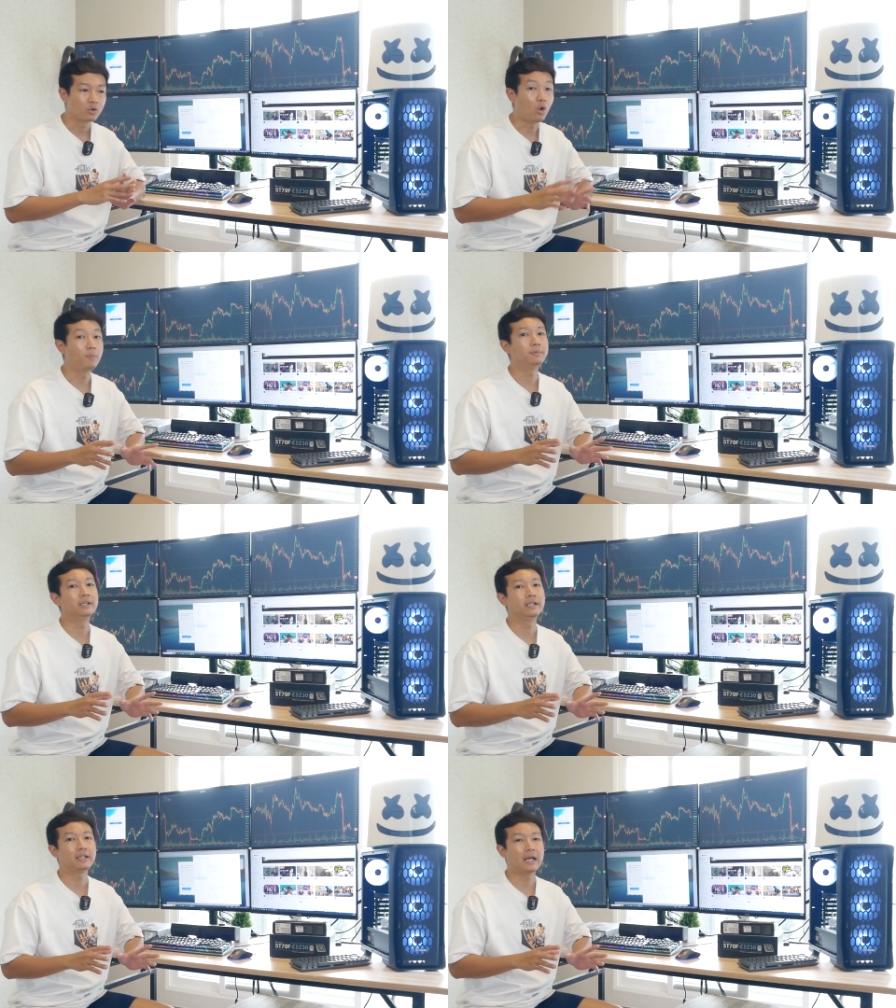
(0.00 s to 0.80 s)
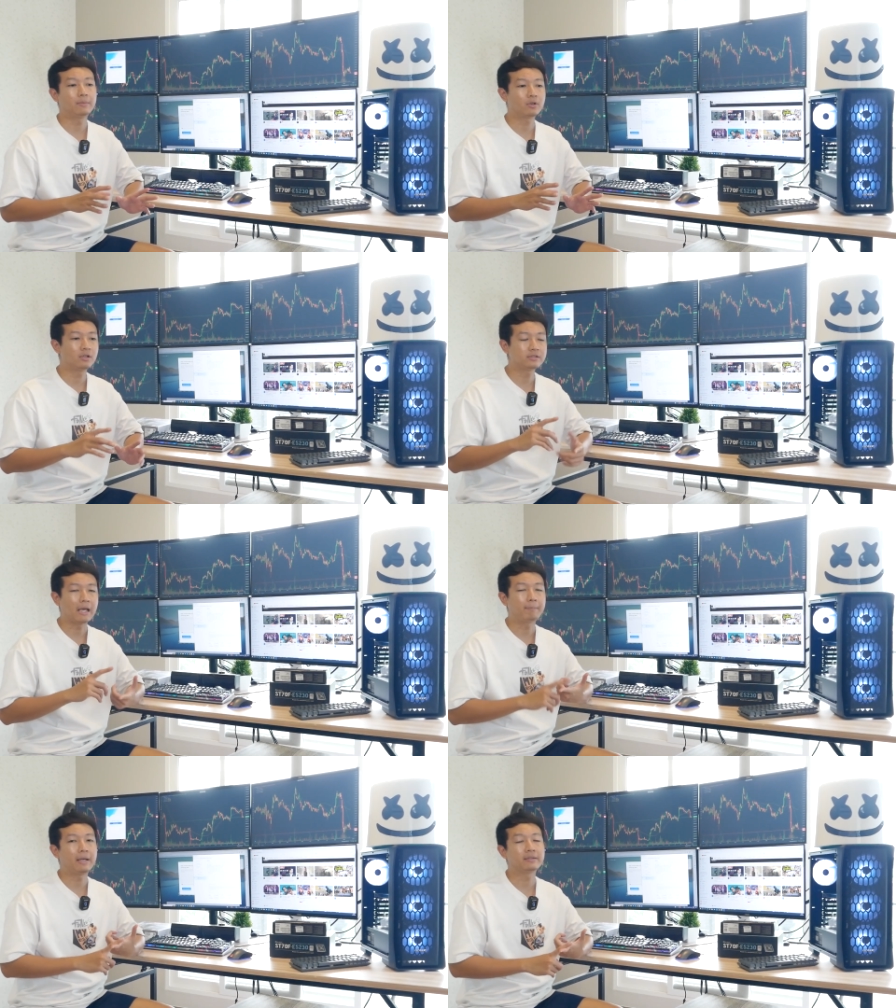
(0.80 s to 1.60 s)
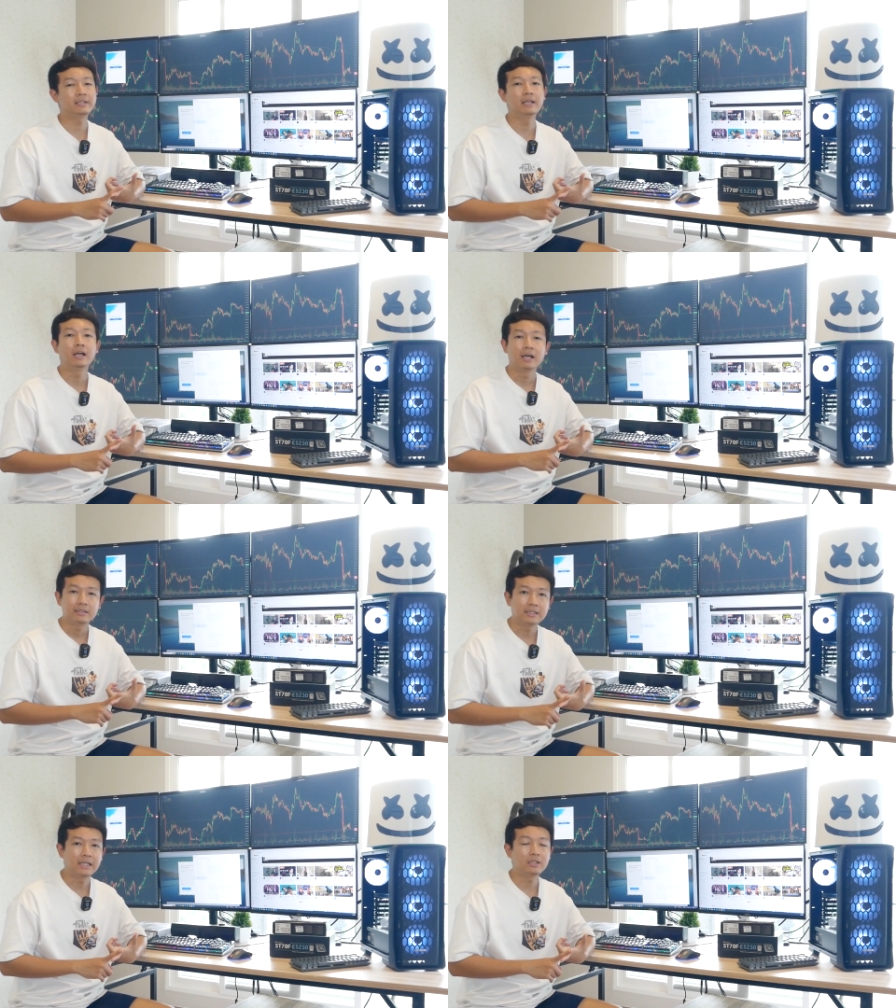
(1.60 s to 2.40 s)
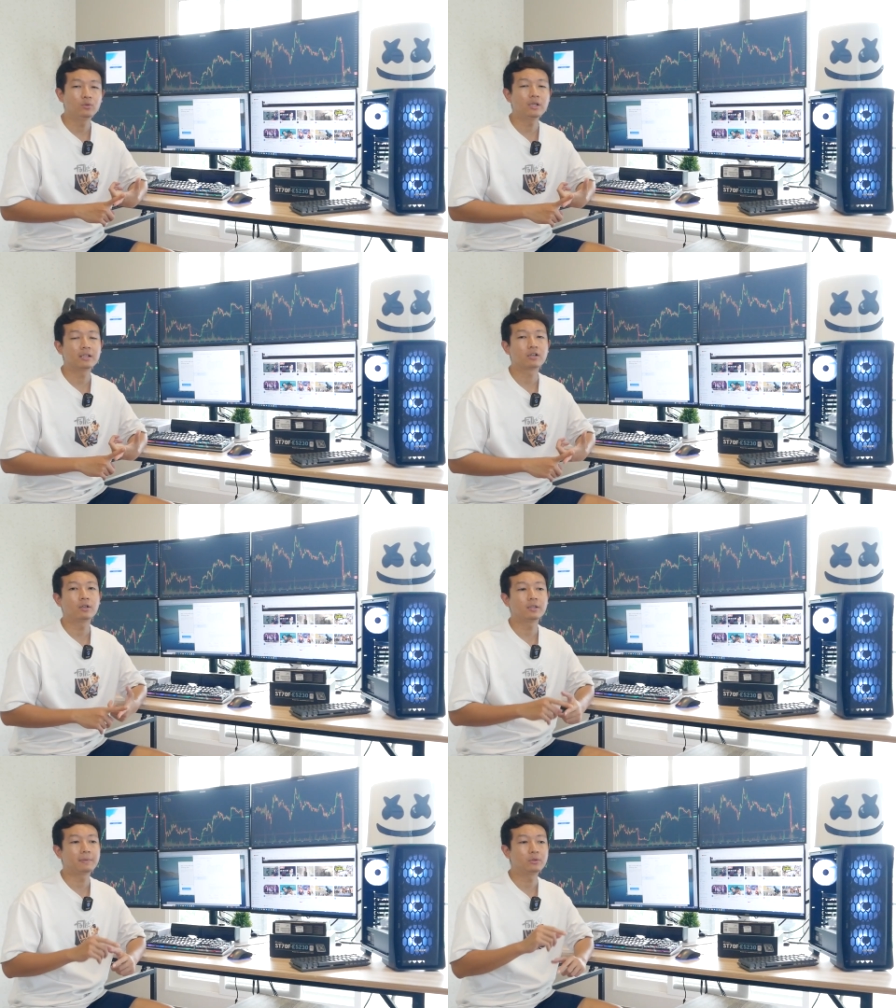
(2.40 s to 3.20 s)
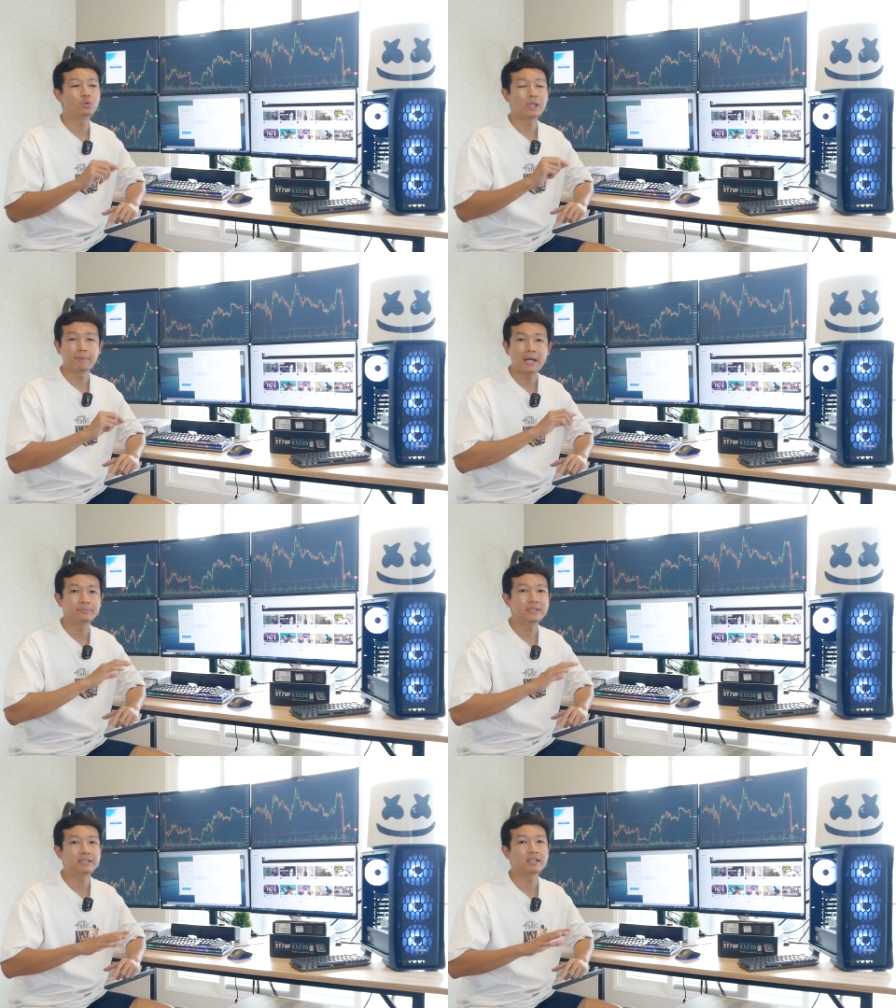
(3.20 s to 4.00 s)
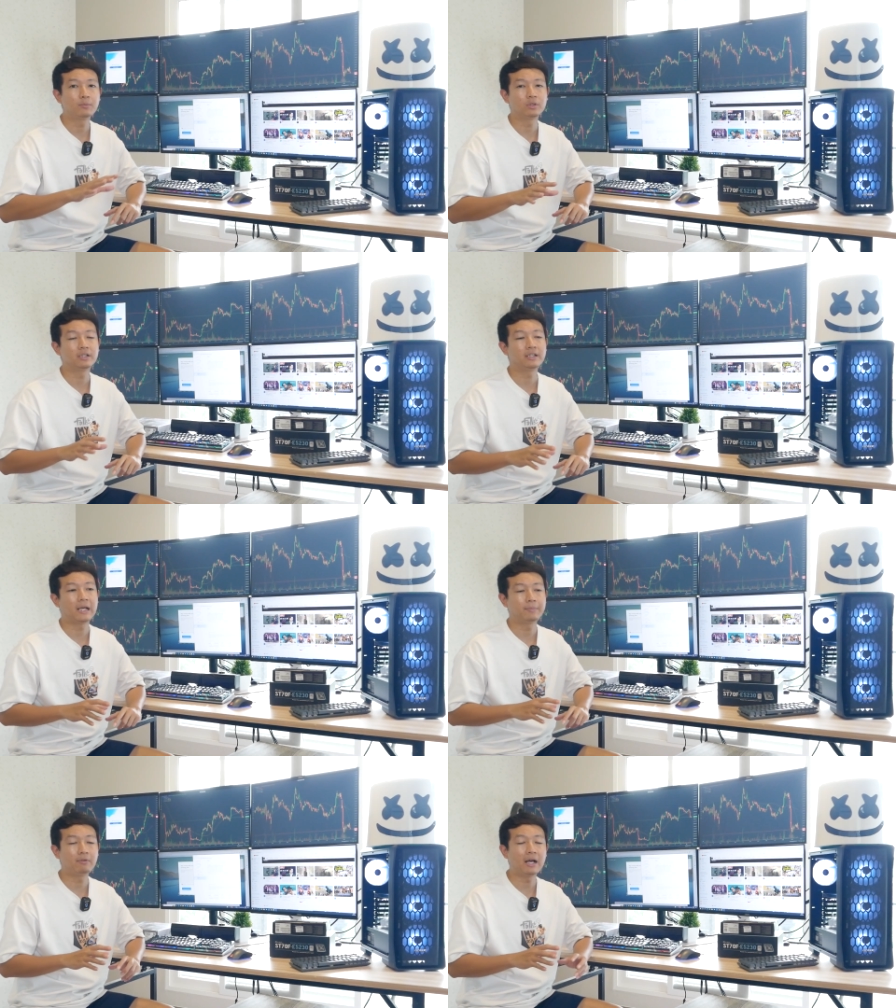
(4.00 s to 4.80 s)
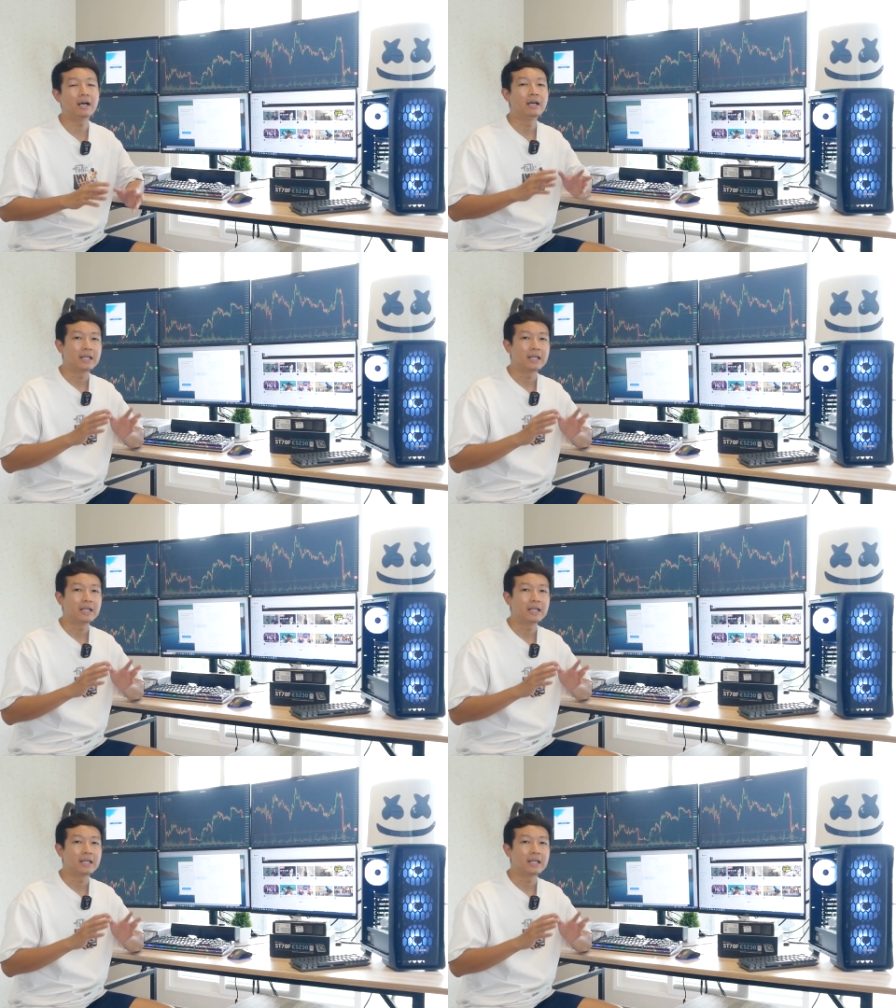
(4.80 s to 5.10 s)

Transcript: ครบเลยนะครับแล้วก็สายแปลงที่ร้านเราเลือกเนี่ยก็จะเป็นคุณภาพดีทั้งหมดเลยนะครับเพราะว่า